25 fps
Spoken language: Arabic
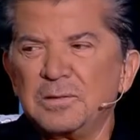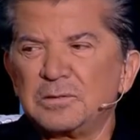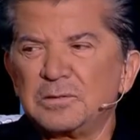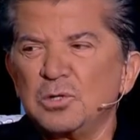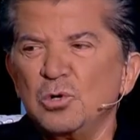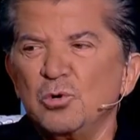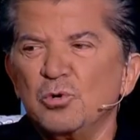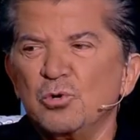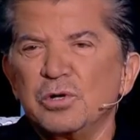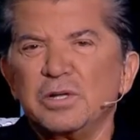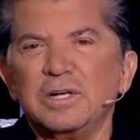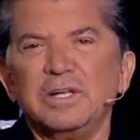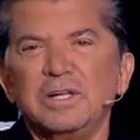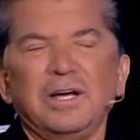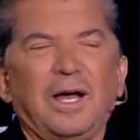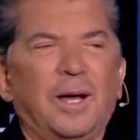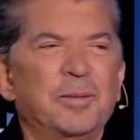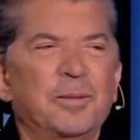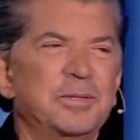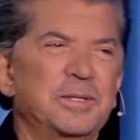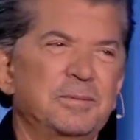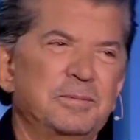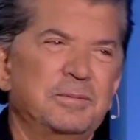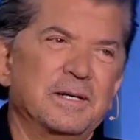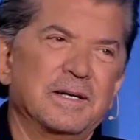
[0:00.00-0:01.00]
قلت له الي
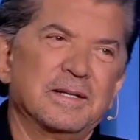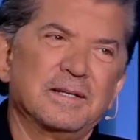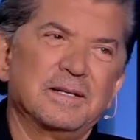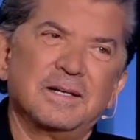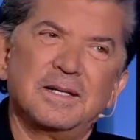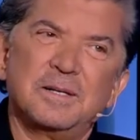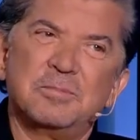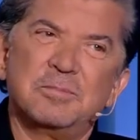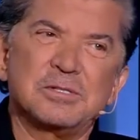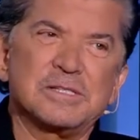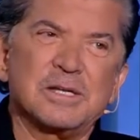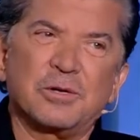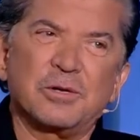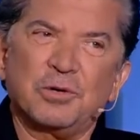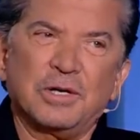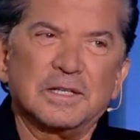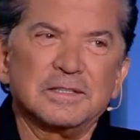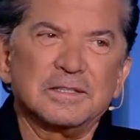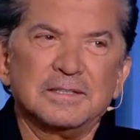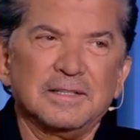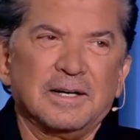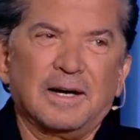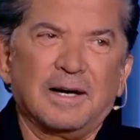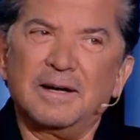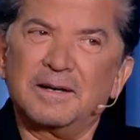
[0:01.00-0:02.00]
حبيبي انا اللي بيسهروا
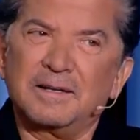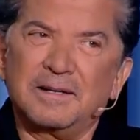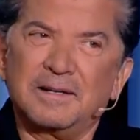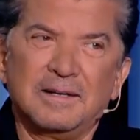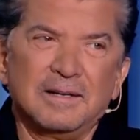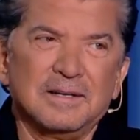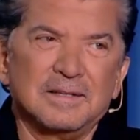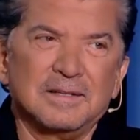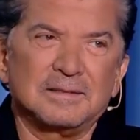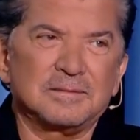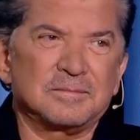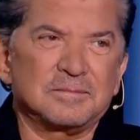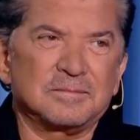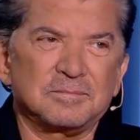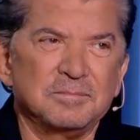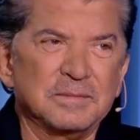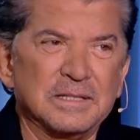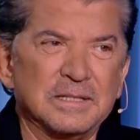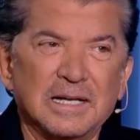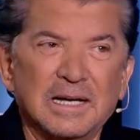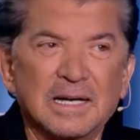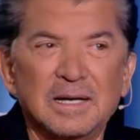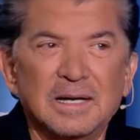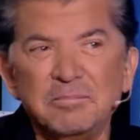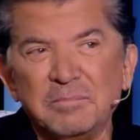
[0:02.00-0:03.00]
عندي عائلات
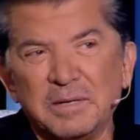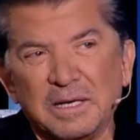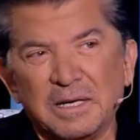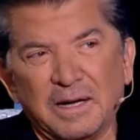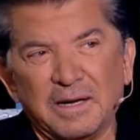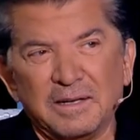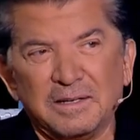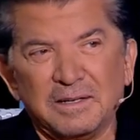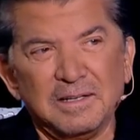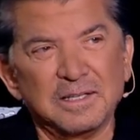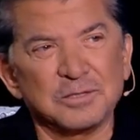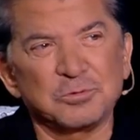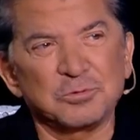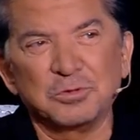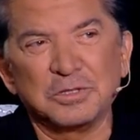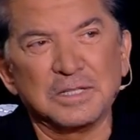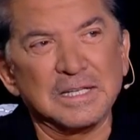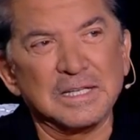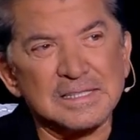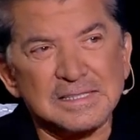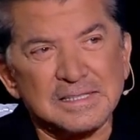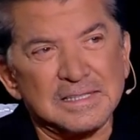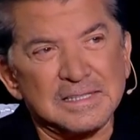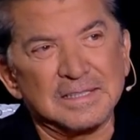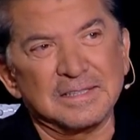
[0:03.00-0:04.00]
من اهم العائلات
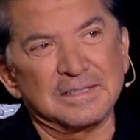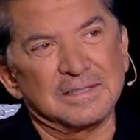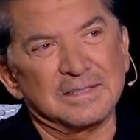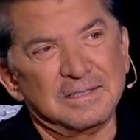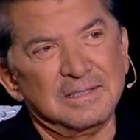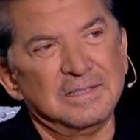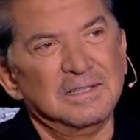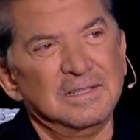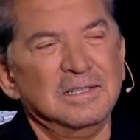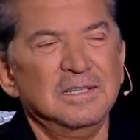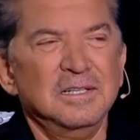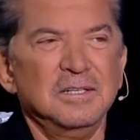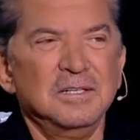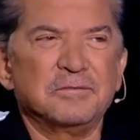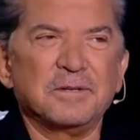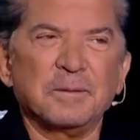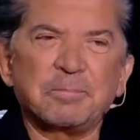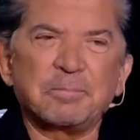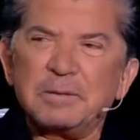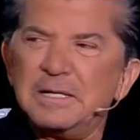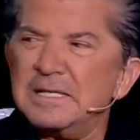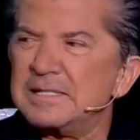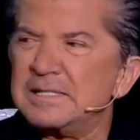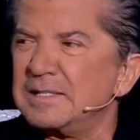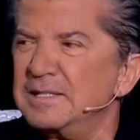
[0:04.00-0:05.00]
والناس اللي
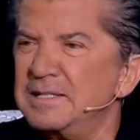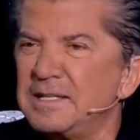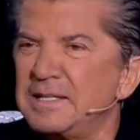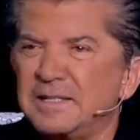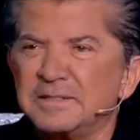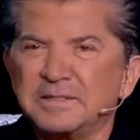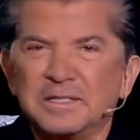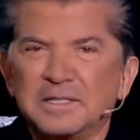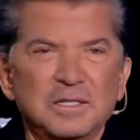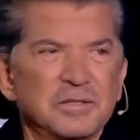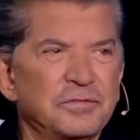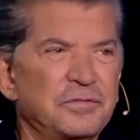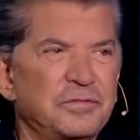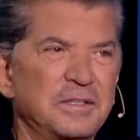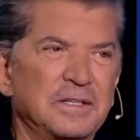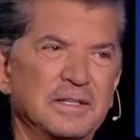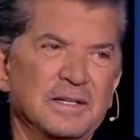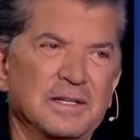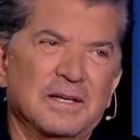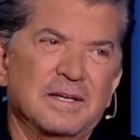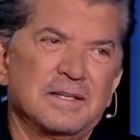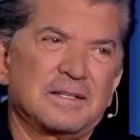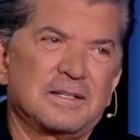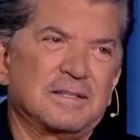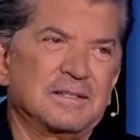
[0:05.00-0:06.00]
فبليز النكت اللي
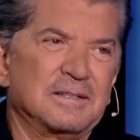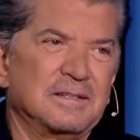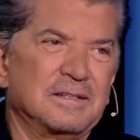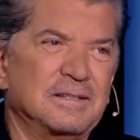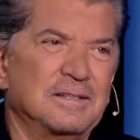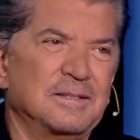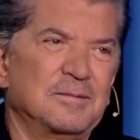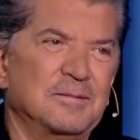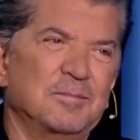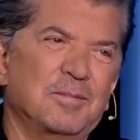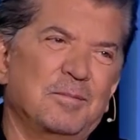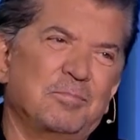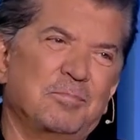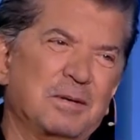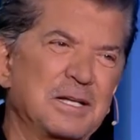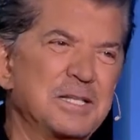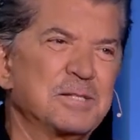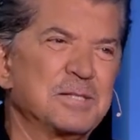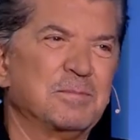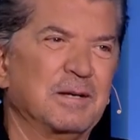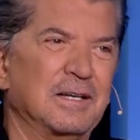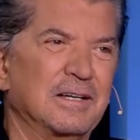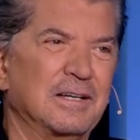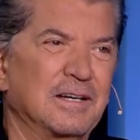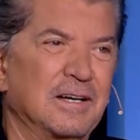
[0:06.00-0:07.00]
فيها هيك
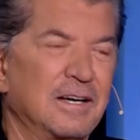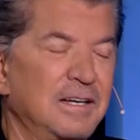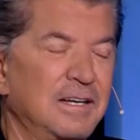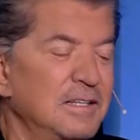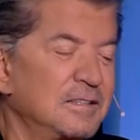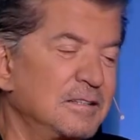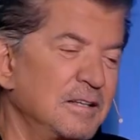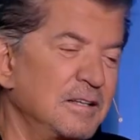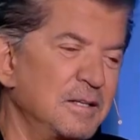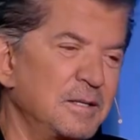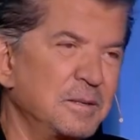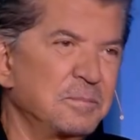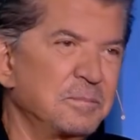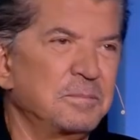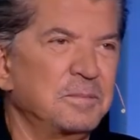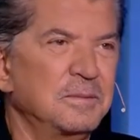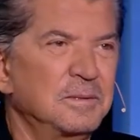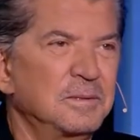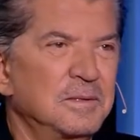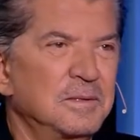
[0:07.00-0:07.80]
بليز بلا قال لي طيب